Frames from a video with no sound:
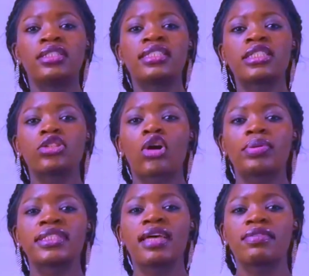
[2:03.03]
Si tu
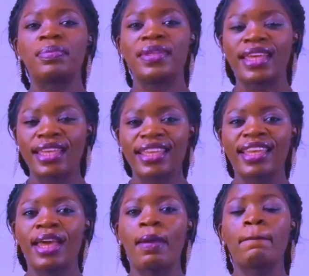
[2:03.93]
observes bien,
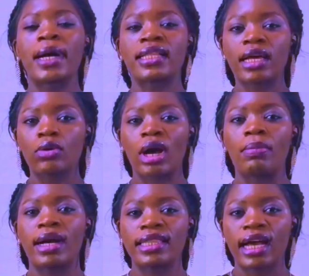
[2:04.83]
pendant le
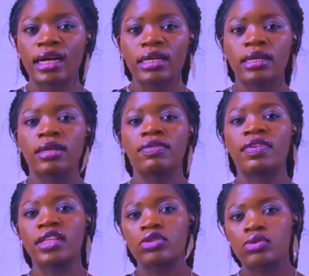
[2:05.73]
ramadan,
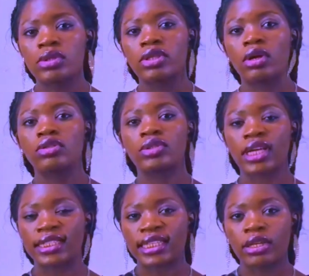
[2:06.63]
vers 18h
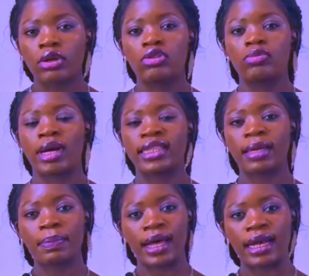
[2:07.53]
jusqu'à 5h du
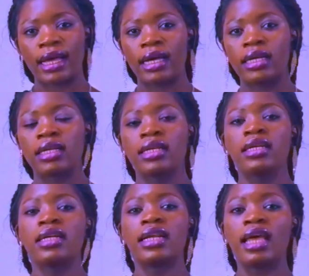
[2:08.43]
matin par là,
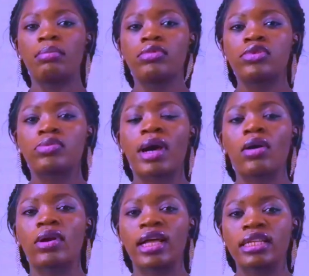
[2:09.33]
les musulmans
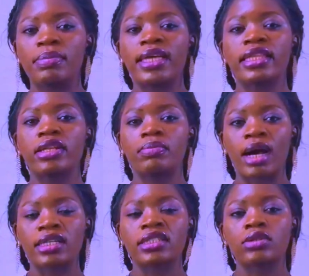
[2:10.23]
ont la liberté de
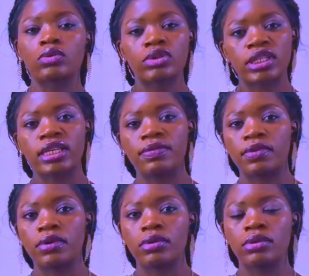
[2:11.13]
manger tout ce qu'ils
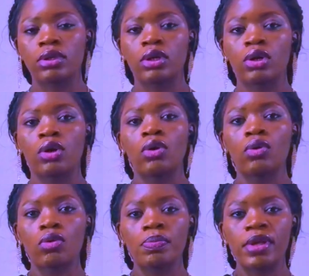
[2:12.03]
veulent
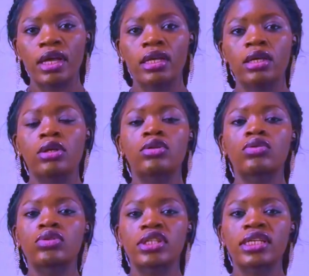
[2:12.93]
ou bien
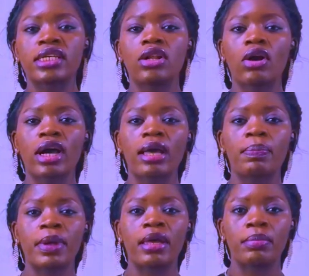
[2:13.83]
tout ce qui leur est
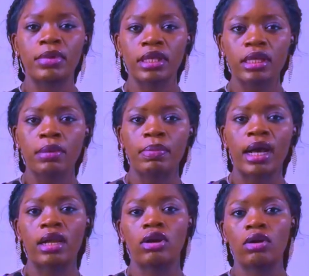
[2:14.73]
permis
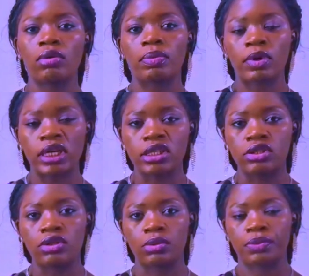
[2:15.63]
par leur
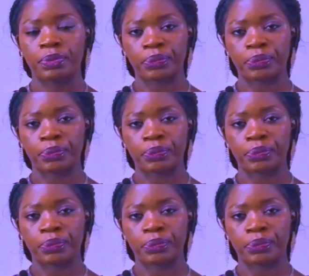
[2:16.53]
religion.